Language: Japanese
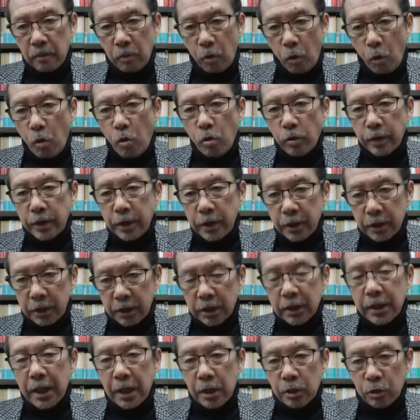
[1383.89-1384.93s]
大きい
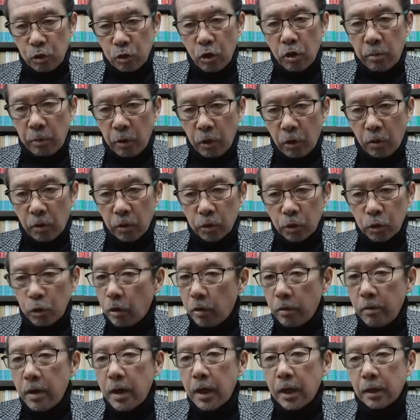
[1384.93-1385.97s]
事件そのもの、そ
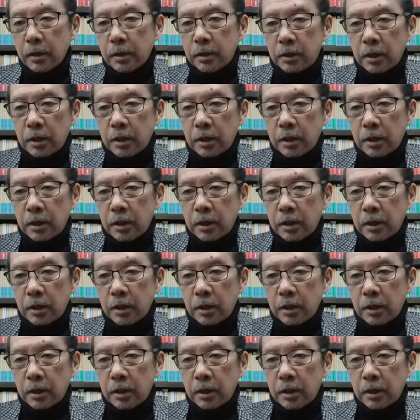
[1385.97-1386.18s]
れはね、